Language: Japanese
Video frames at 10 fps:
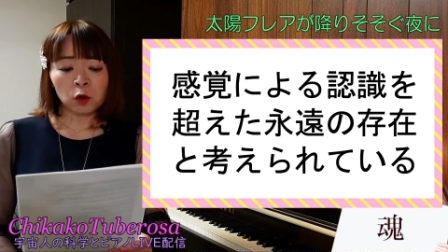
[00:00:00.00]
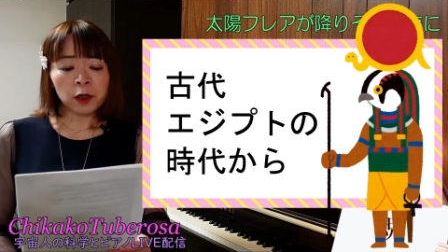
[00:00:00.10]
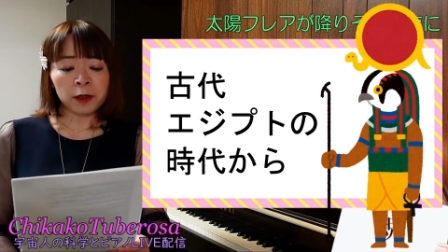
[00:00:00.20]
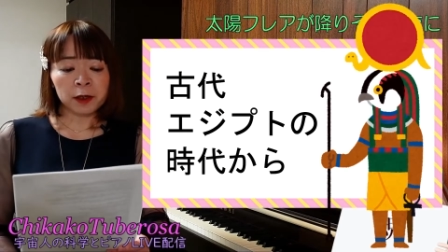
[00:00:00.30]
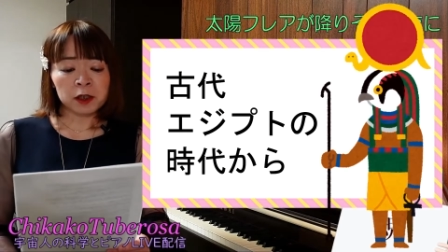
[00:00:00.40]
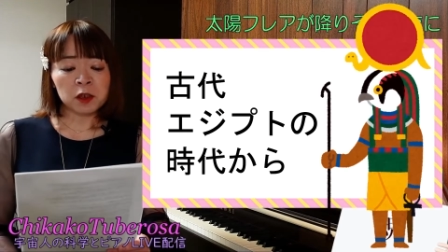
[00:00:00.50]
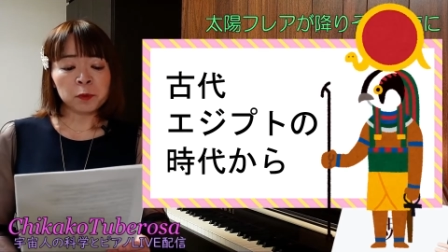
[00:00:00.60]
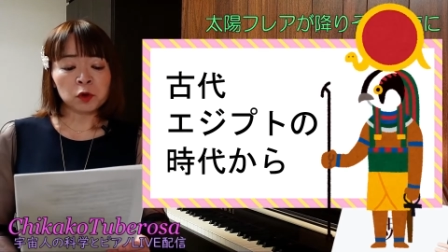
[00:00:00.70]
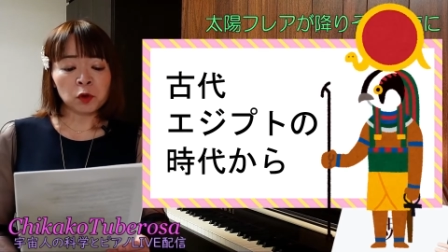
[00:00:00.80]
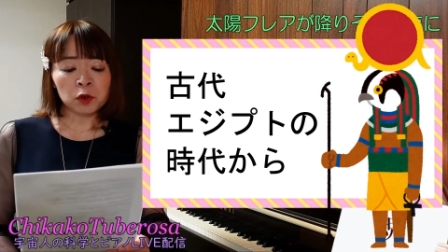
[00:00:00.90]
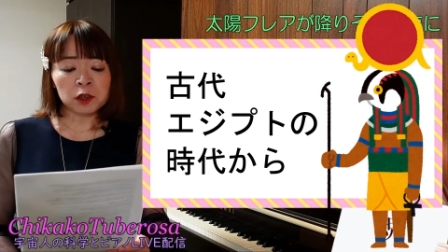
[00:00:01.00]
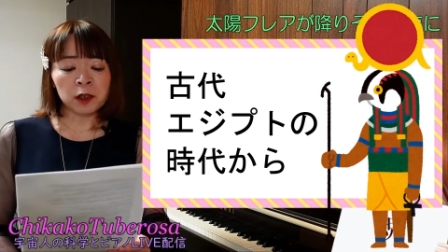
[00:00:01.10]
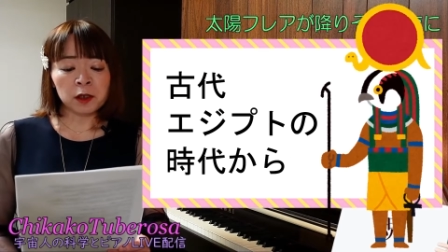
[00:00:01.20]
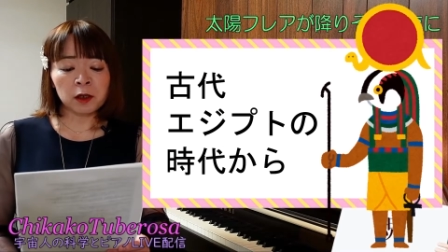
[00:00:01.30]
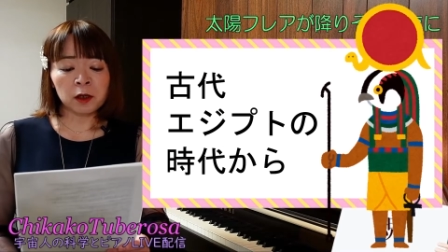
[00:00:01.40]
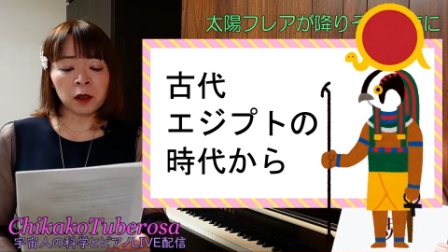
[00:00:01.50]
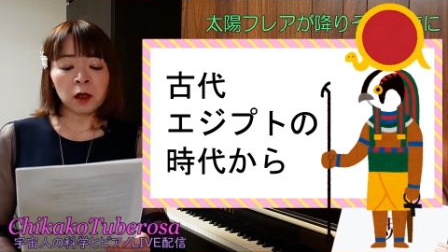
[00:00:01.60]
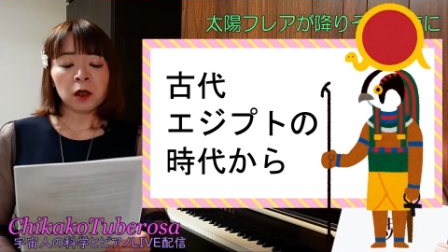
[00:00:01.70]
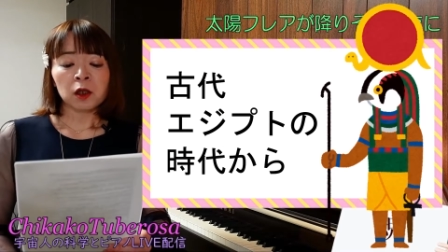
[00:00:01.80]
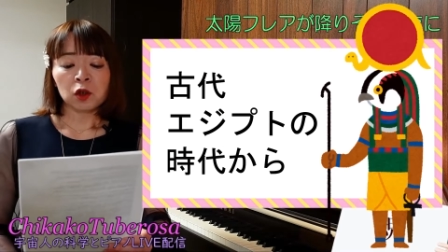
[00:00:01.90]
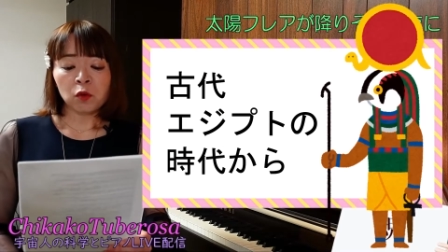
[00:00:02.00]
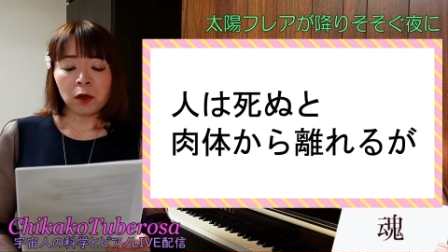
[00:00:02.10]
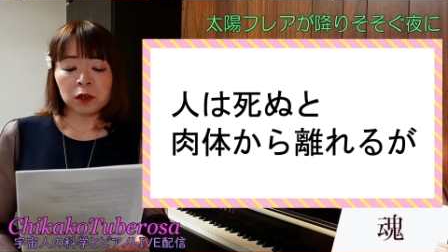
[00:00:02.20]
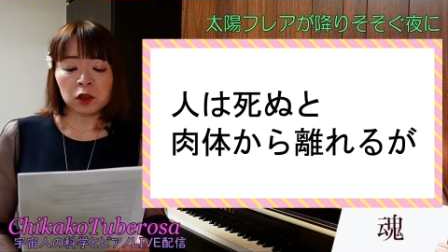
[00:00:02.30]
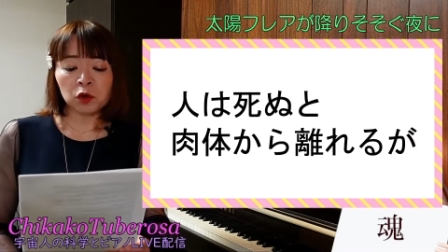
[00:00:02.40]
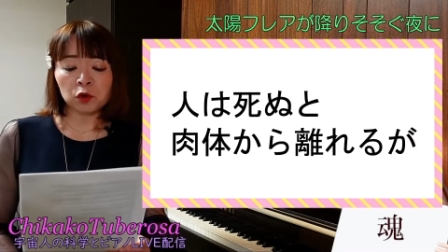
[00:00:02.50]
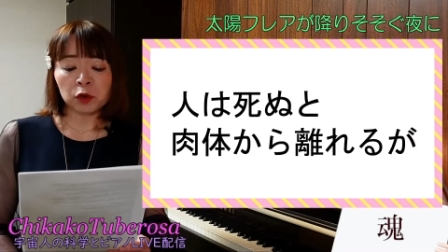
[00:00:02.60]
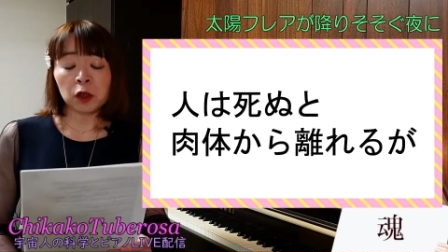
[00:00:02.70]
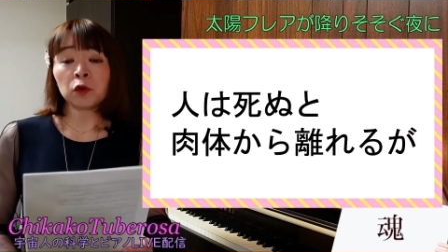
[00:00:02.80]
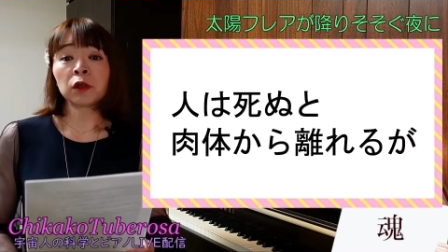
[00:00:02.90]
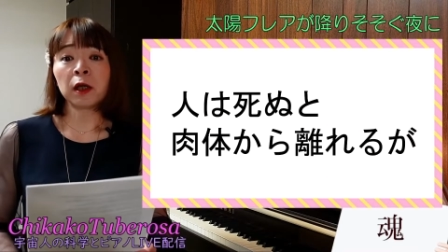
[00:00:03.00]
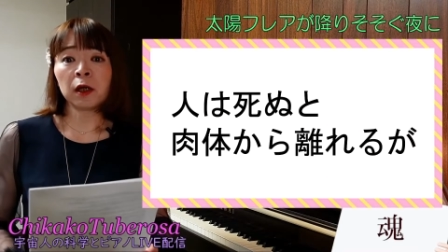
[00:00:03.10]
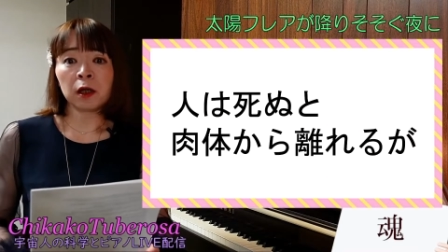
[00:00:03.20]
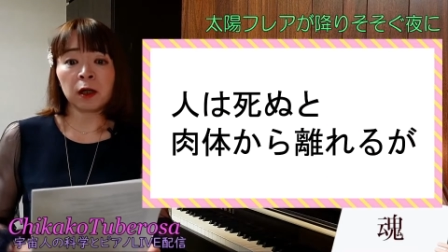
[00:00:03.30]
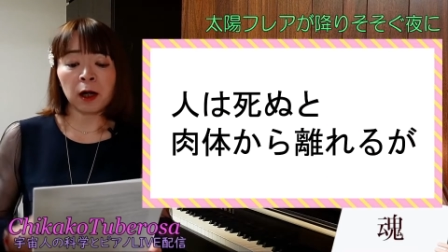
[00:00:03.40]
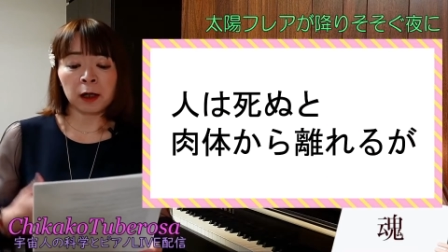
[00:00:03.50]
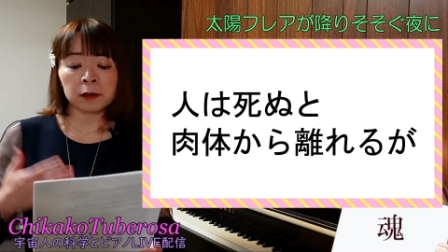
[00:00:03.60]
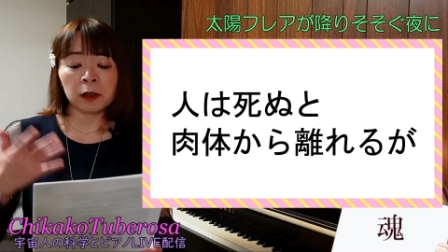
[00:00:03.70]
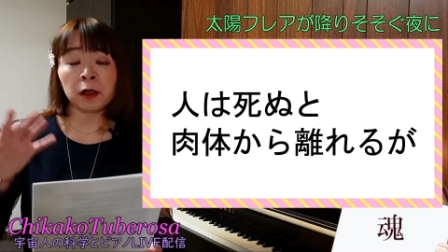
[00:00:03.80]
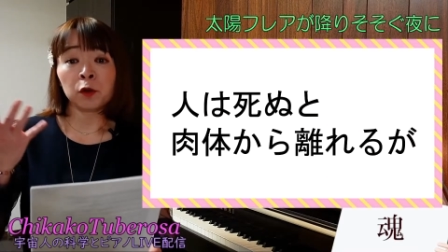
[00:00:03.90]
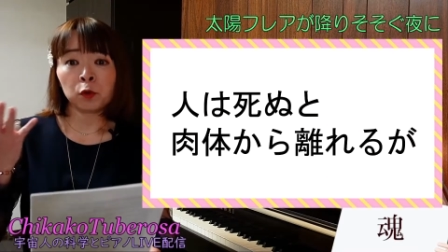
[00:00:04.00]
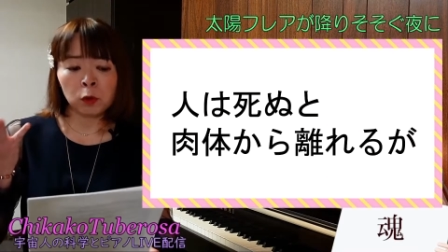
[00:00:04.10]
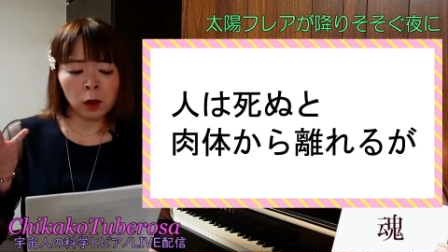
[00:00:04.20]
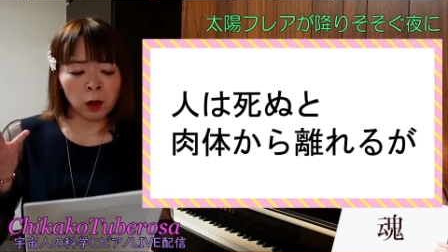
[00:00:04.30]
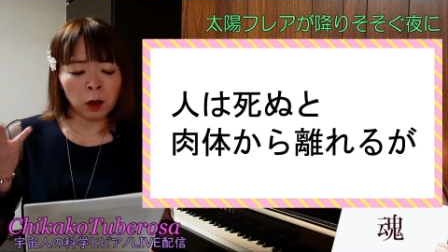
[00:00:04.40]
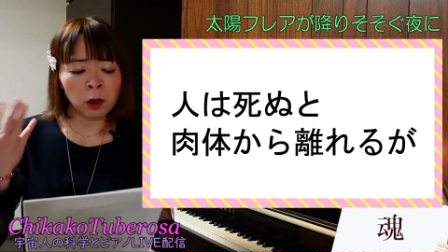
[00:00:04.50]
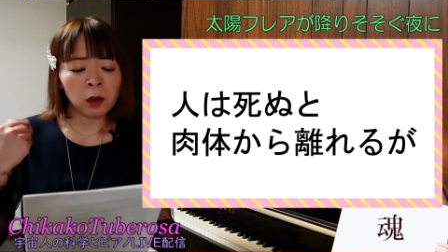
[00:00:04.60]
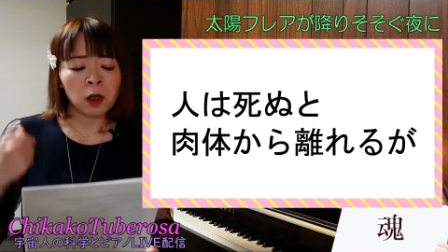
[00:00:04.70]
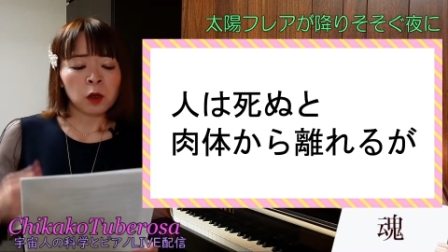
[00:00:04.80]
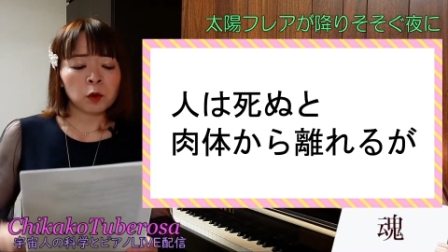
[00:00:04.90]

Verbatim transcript: 古代エジプトの時代から人は死ぬと肉体から離れるが、